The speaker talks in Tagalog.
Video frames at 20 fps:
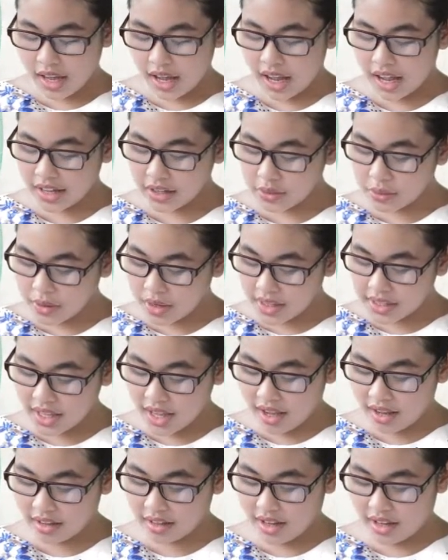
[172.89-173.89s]
Ano kaya
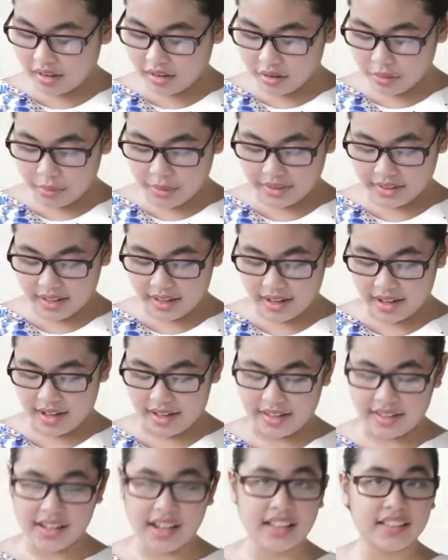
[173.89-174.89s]
ang gagawin ng
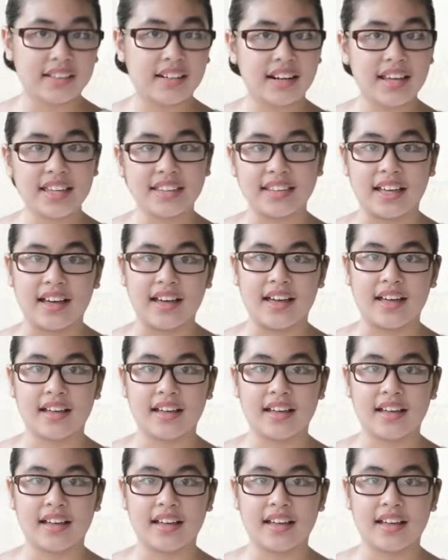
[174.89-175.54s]
hari at reyna?